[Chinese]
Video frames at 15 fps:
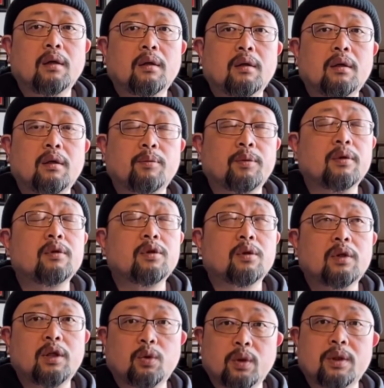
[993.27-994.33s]
你不就
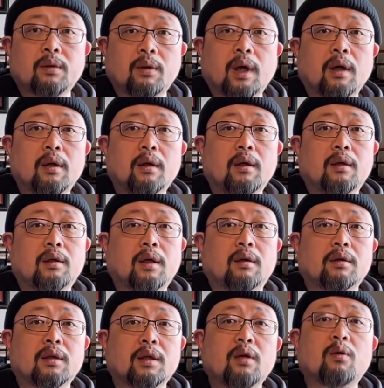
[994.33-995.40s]
是你退休了，然
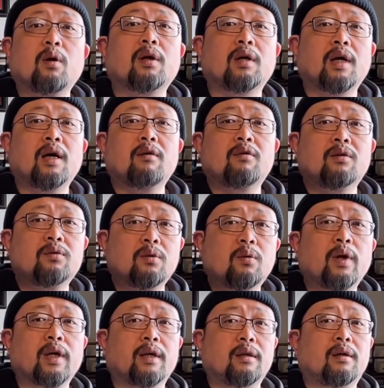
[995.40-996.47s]
后呢给你欢开欢送
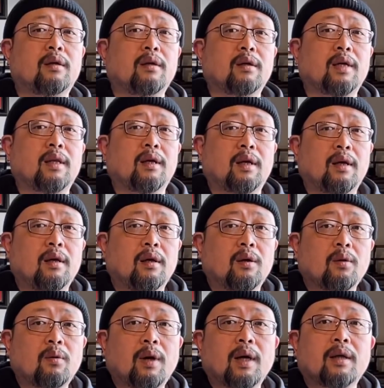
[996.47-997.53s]
会肯定是应该的了，
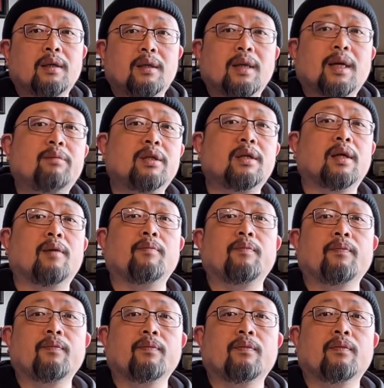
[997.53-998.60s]
花给你一大笔钱。
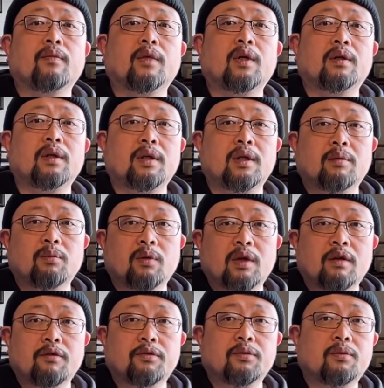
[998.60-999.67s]
要是你这么多
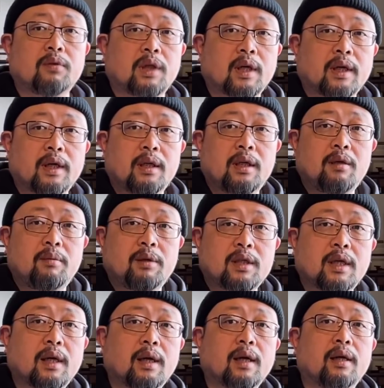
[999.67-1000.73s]
年服务的，给你一笔
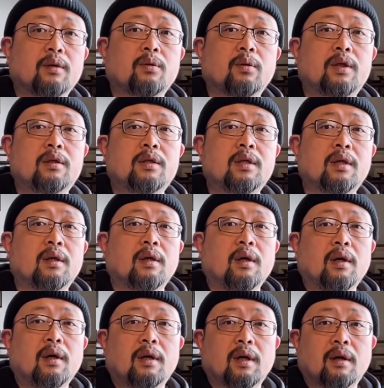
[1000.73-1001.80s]
钱，哎，退职金。
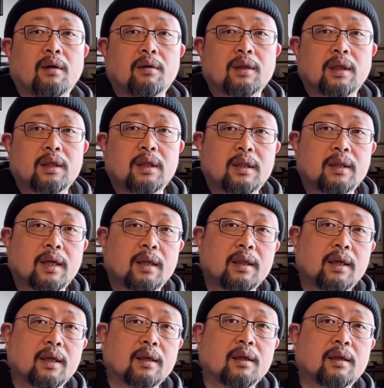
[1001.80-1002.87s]
然后呢，你再
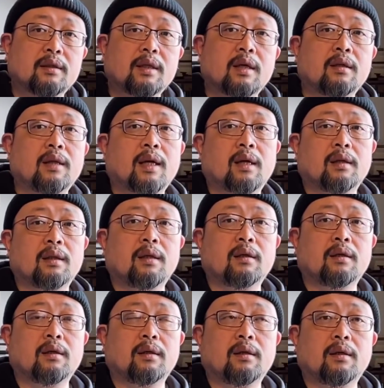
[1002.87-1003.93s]
那个再拿那
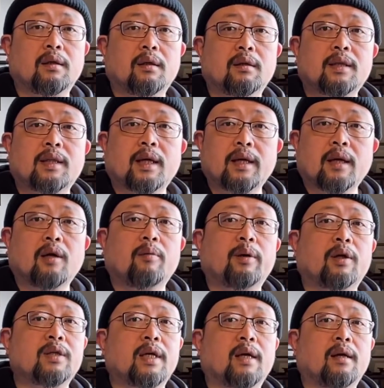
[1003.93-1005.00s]
个呃再拿养老
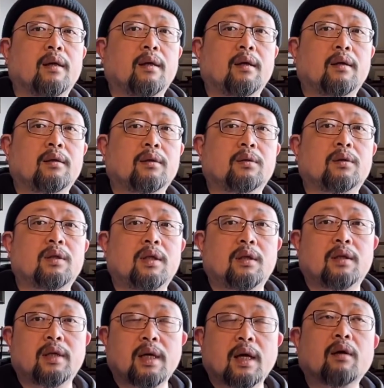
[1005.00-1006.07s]
保险，就是你
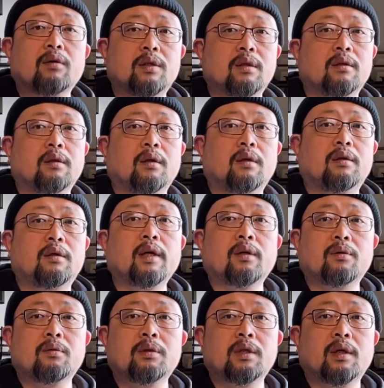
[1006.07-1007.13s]
的养老金这个
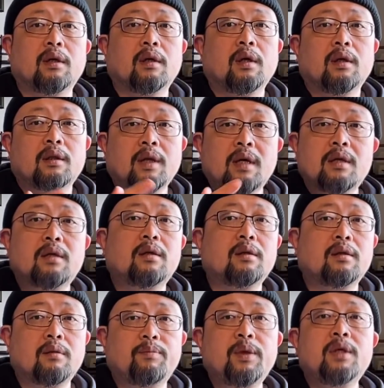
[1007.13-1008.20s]
东西。但是
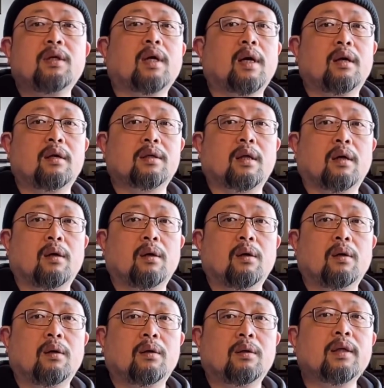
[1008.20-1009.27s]
毕竟还是少，
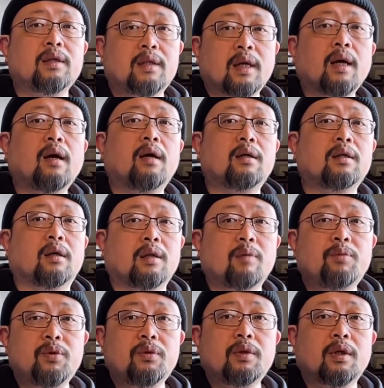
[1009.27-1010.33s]
这个钱还是少，咱
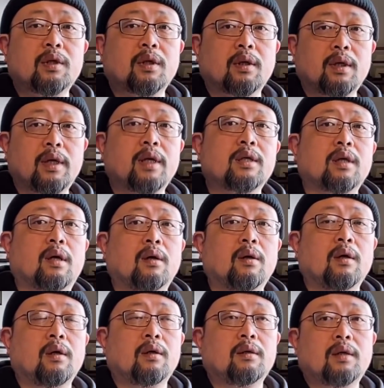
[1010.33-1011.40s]
必须得承认也少。
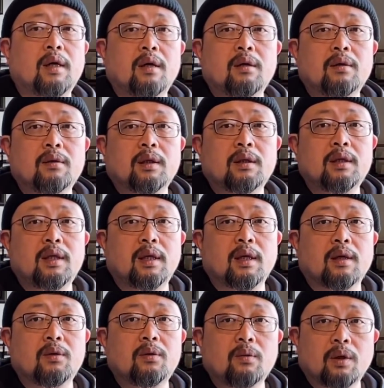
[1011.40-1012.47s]
然后呢，你
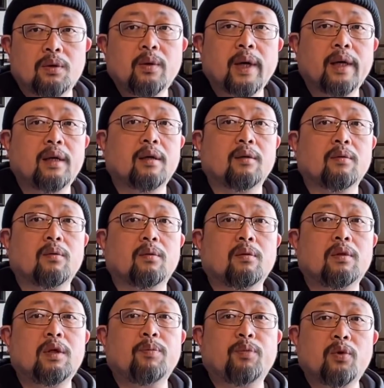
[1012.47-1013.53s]
呢如果愿意。
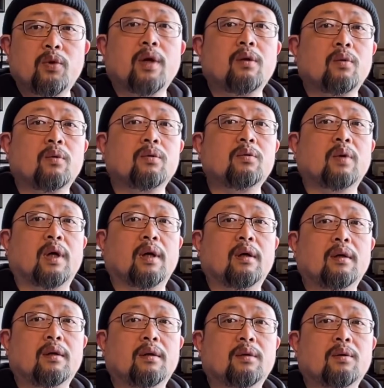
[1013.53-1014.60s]
你不愿意工作，
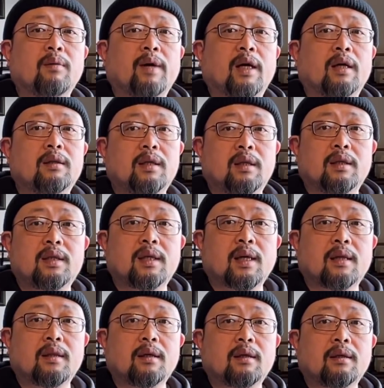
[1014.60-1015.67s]
对吧？你的
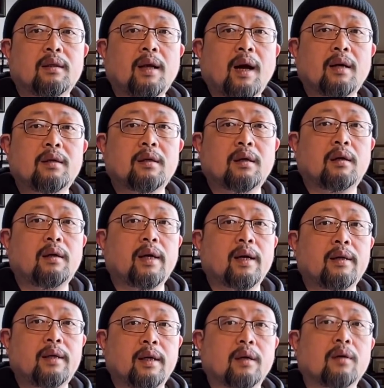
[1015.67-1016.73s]
钱呢？大致而
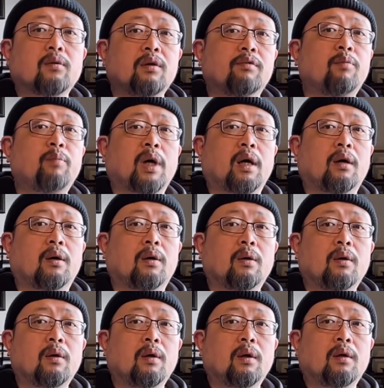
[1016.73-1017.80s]
言也够你温饱。
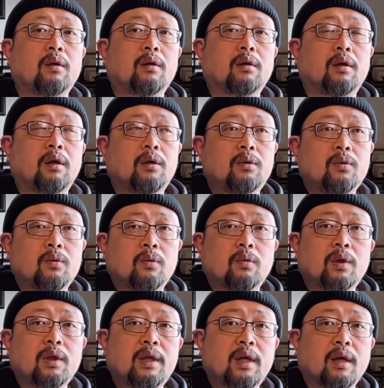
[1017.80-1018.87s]
呃，如
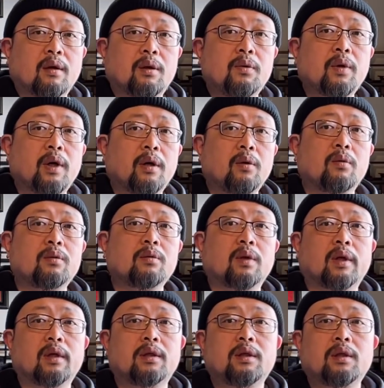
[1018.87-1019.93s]
果你要是愿意工
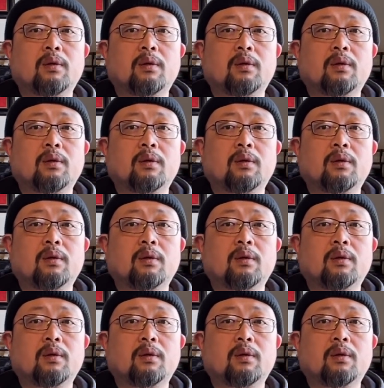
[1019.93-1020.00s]
作，社